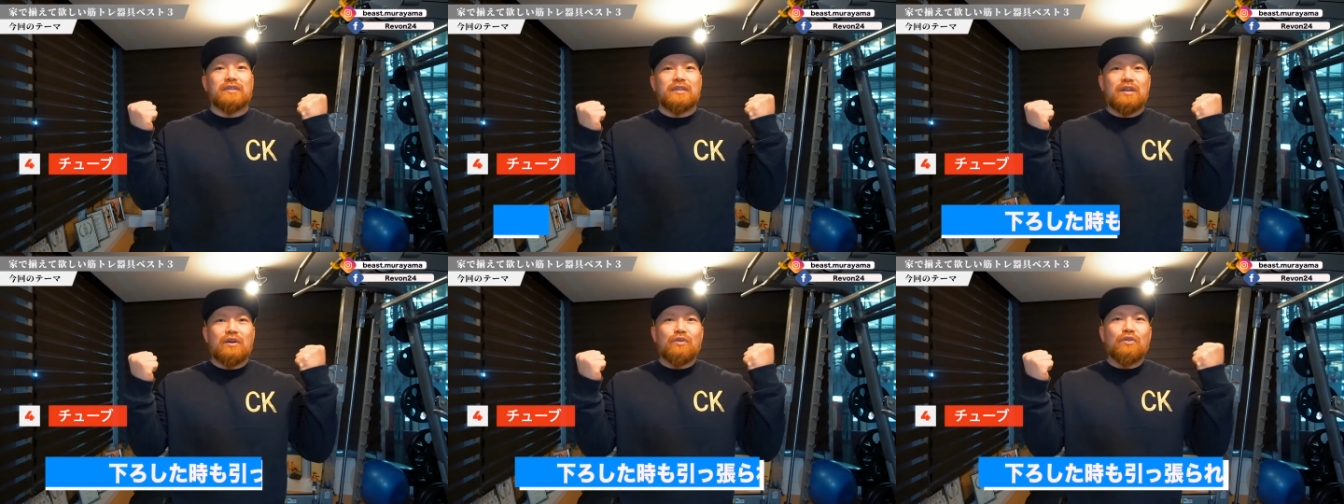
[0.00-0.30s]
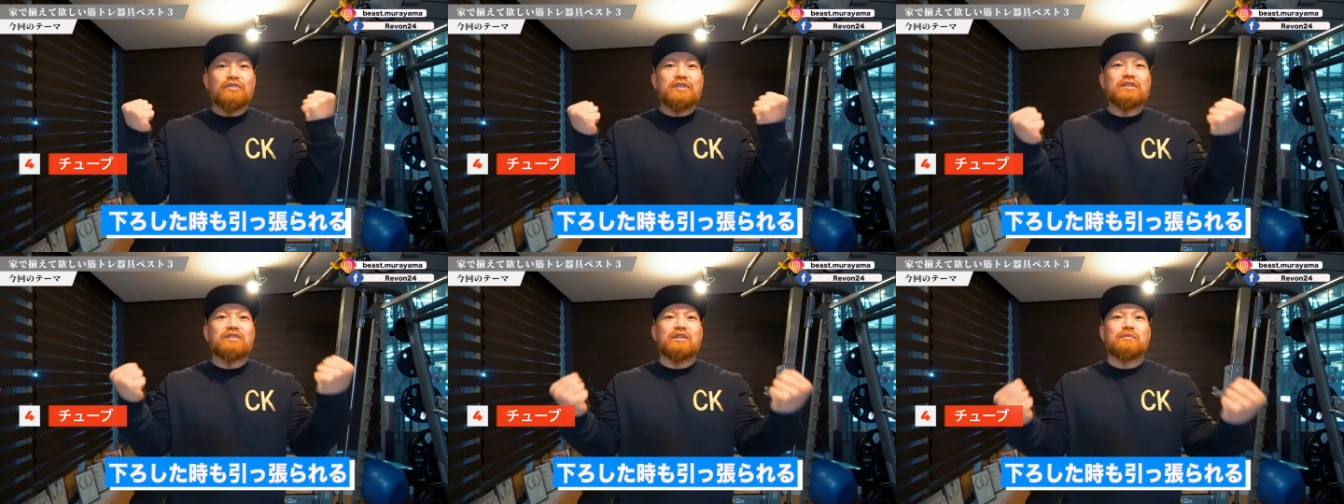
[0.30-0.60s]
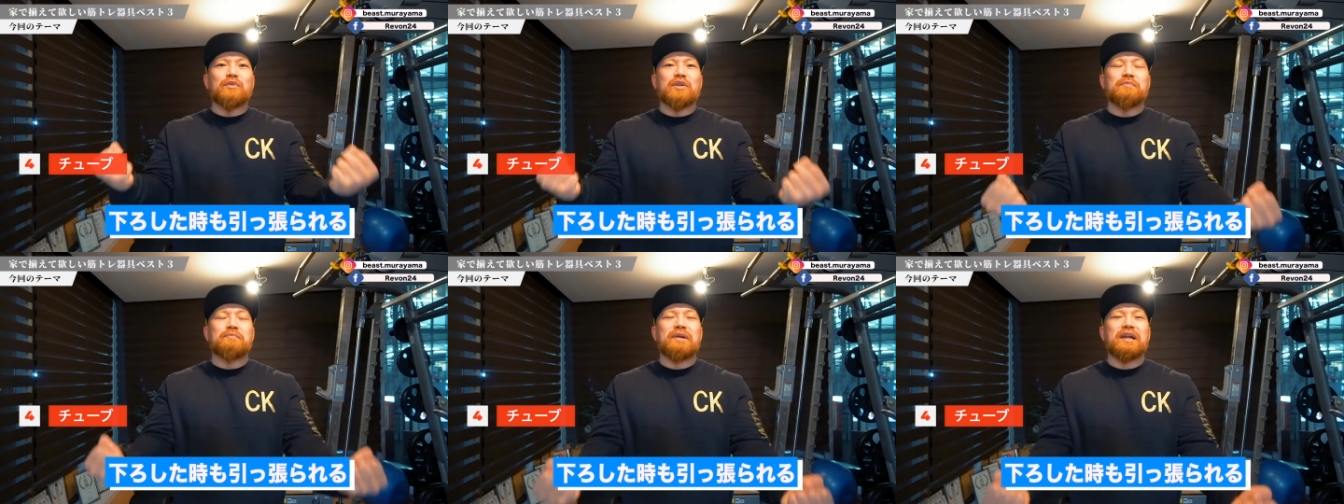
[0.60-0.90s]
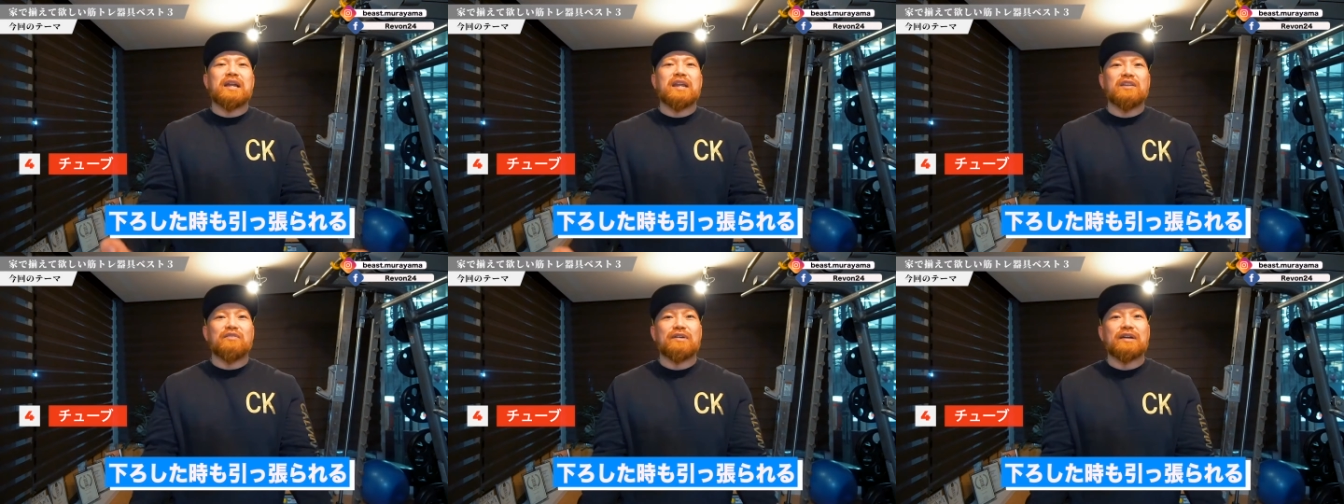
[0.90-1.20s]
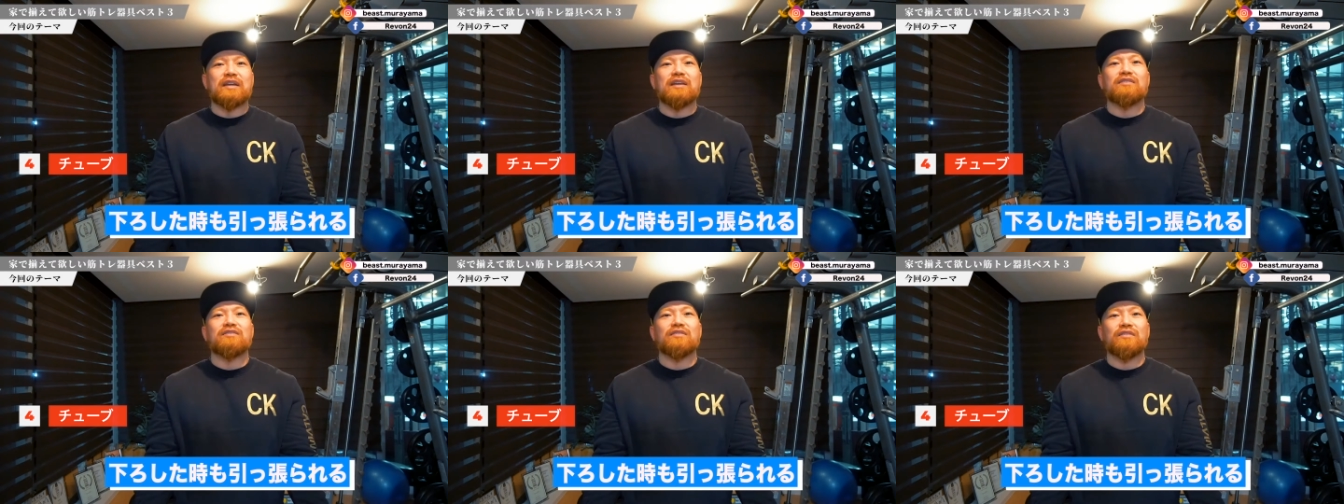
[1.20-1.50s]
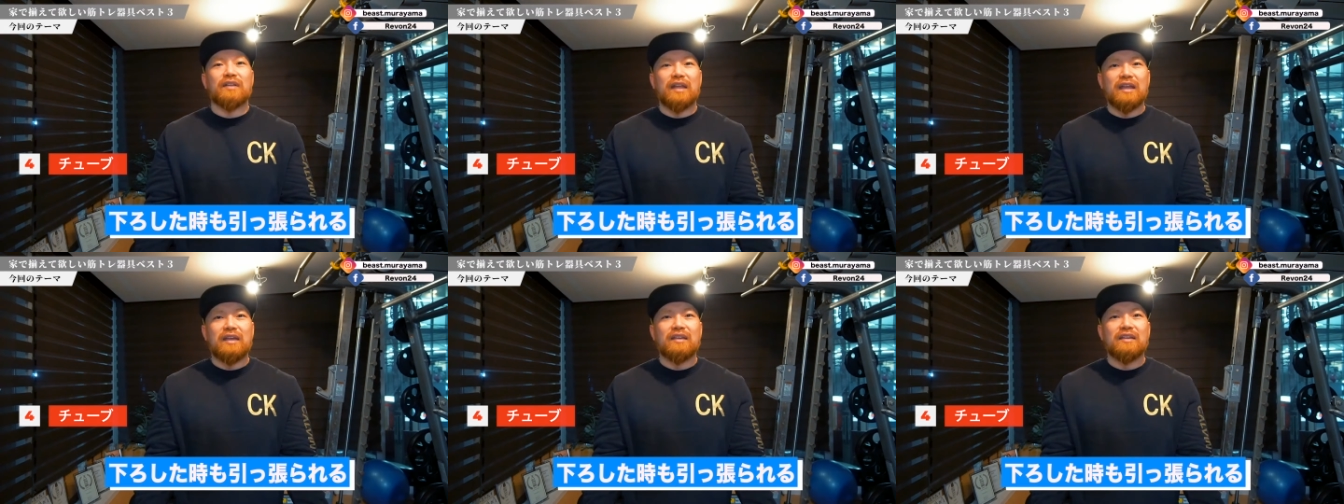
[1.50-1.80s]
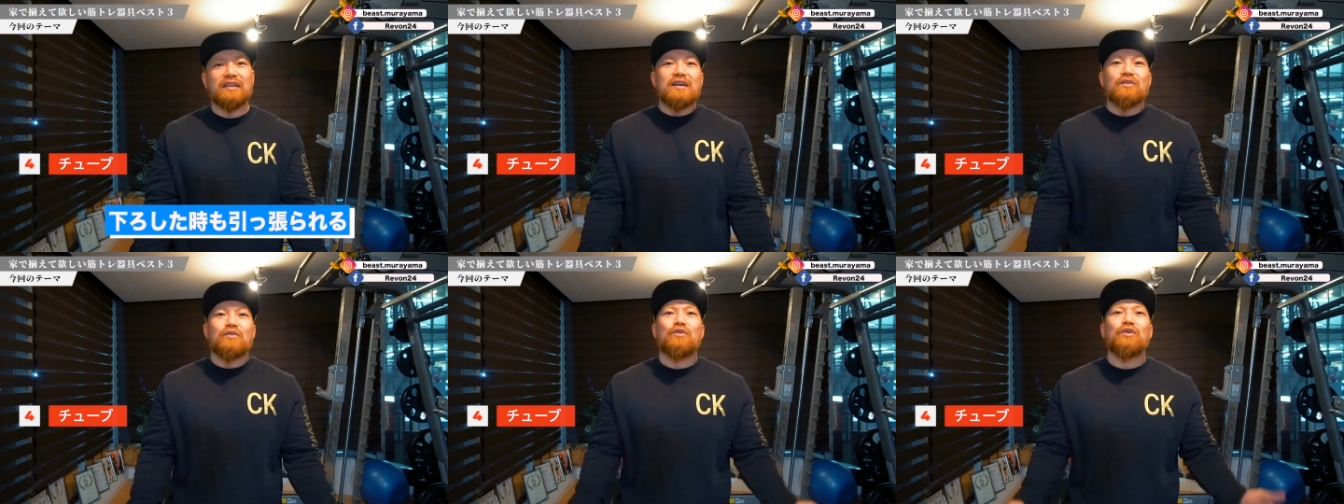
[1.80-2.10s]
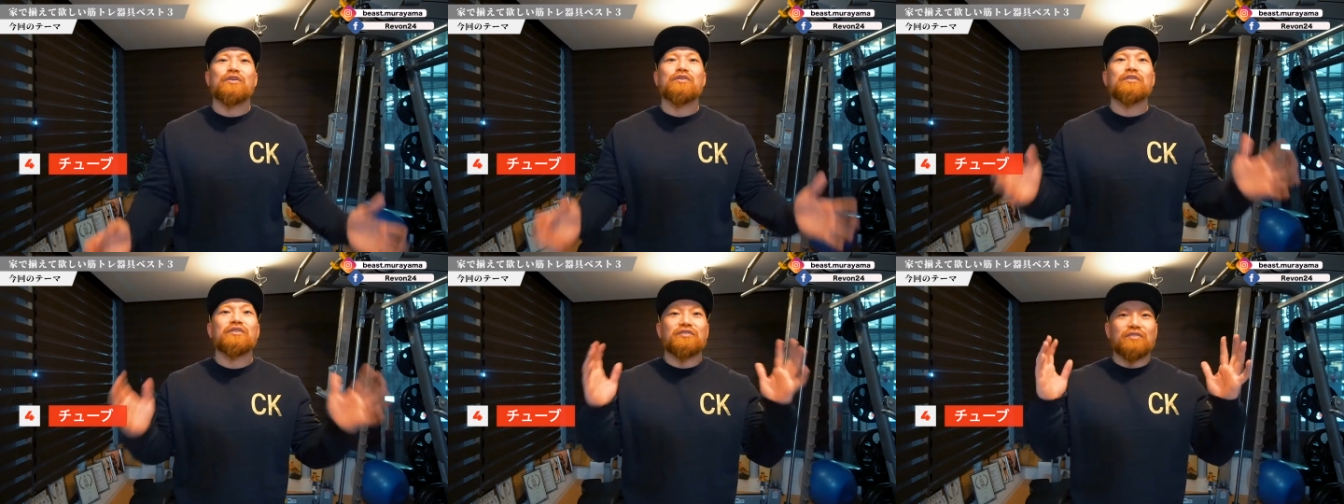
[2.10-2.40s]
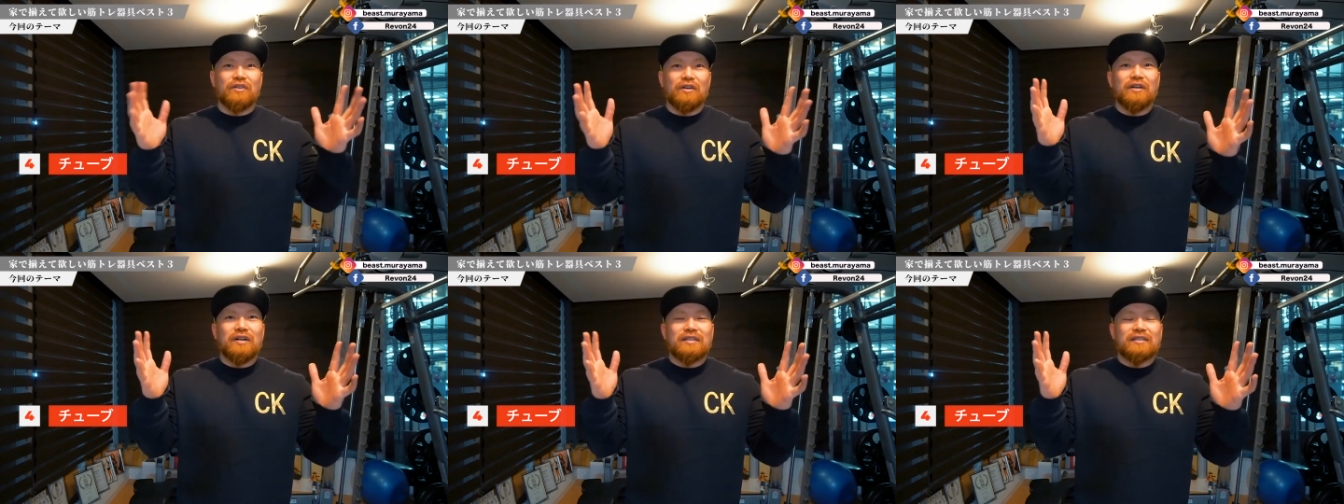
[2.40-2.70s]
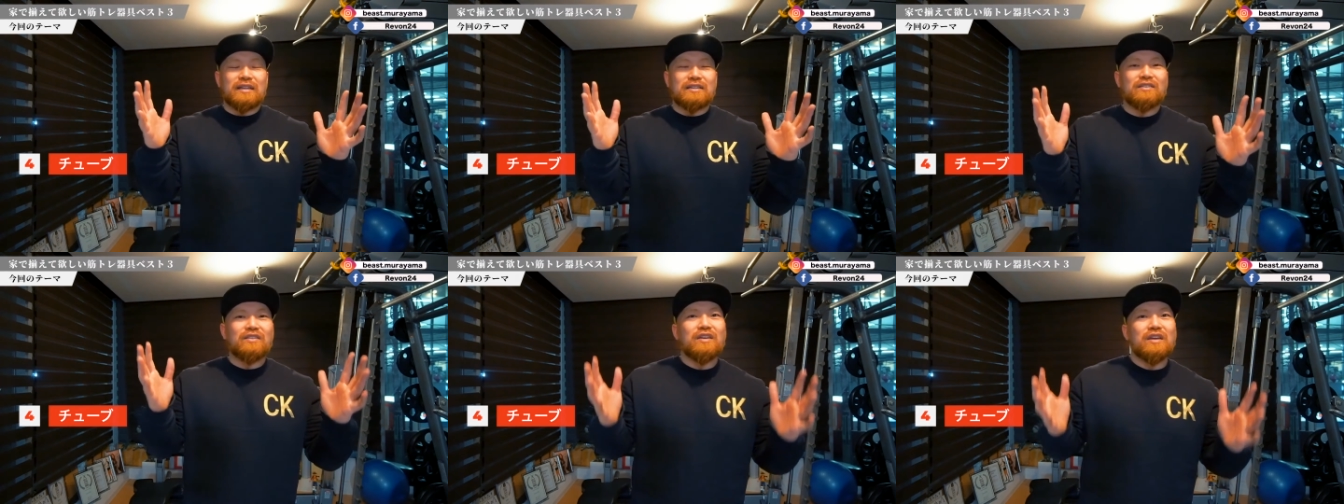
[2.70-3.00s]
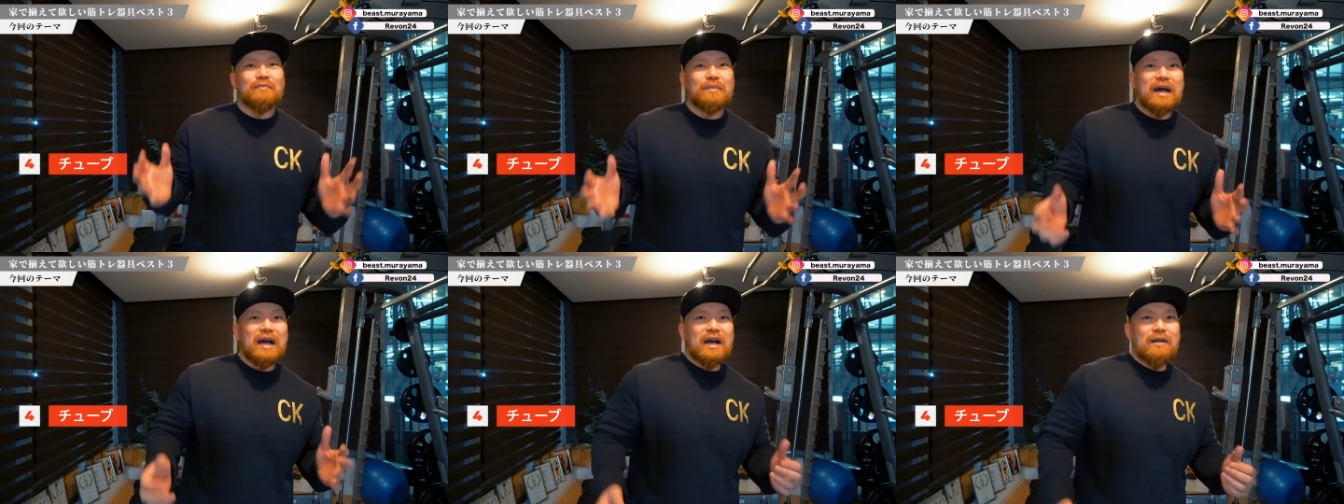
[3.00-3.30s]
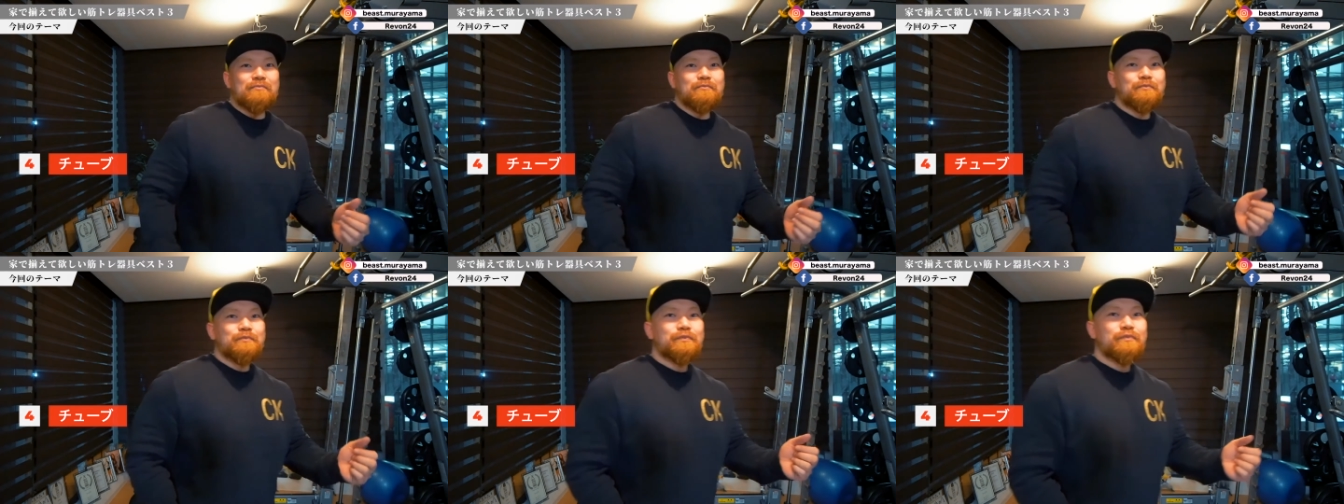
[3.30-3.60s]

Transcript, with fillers: で、下ろした時も引っ張られるわけですよね。これをですよ、例えば、